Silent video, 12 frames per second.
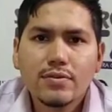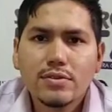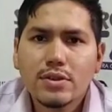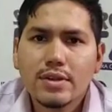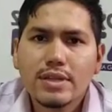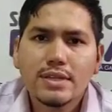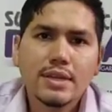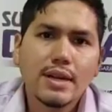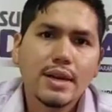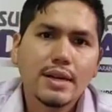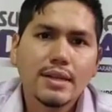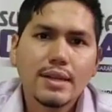funciones y
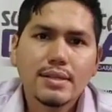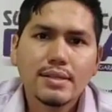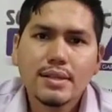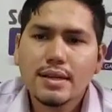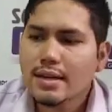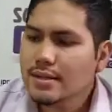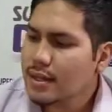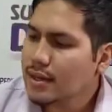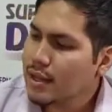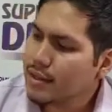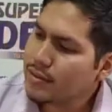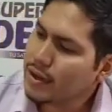características de
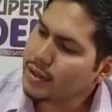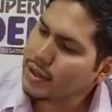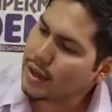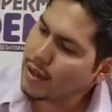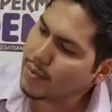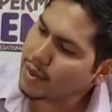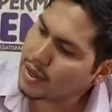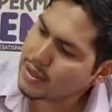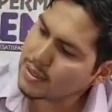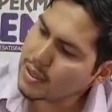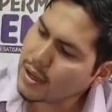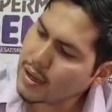las diferentes
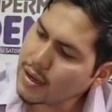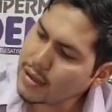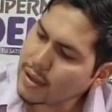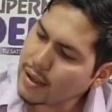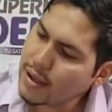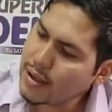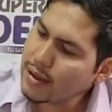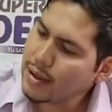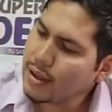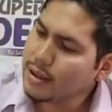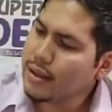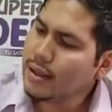lámparas RTA,
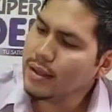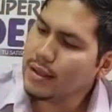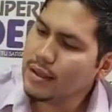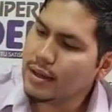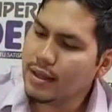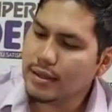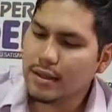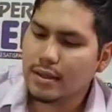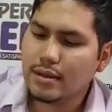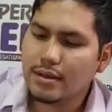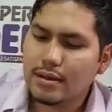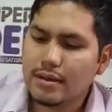LED-D y
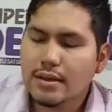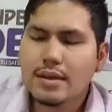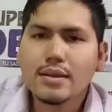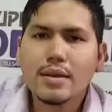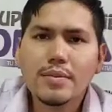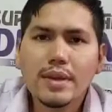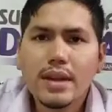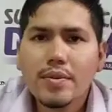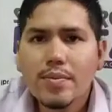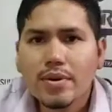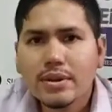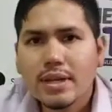LED-I y también la
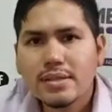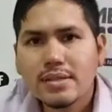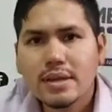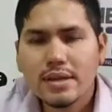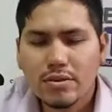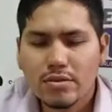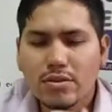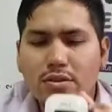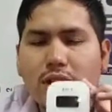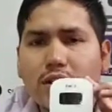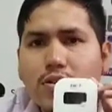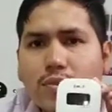importancia de
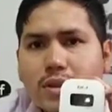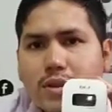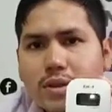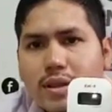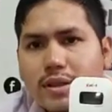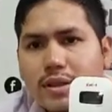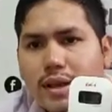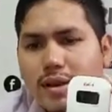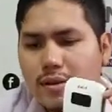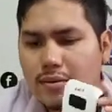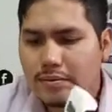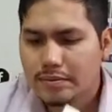nuestro radiómetro dental.